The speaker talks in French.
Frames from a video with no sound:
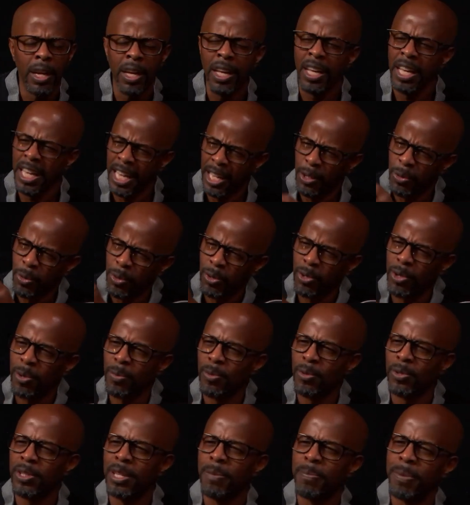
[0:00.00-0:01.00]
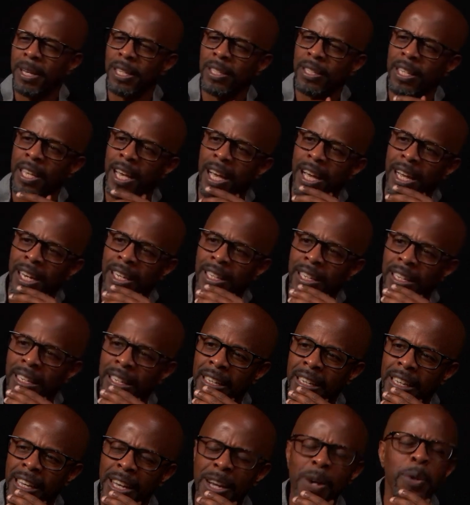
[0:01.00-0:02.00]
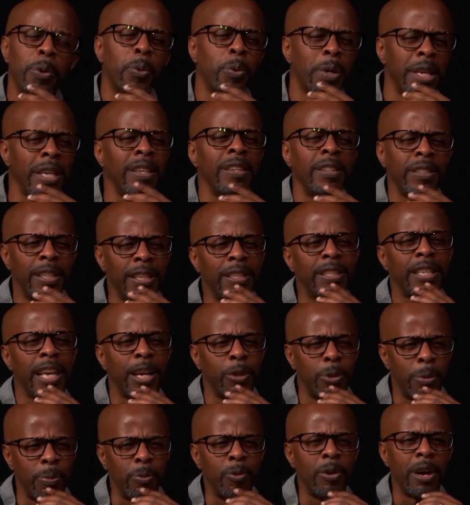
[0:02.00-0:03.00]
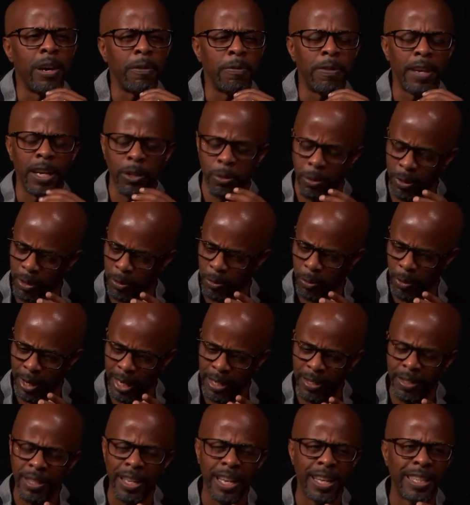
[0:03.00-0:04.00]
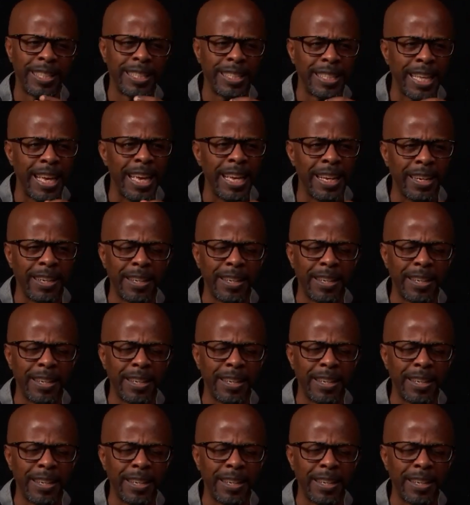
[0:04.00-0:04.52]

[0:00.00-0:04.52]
Et donc, comme le dit Pascal, oui, c'est ce qu'il y a de mieux à faire, de, rester intègre,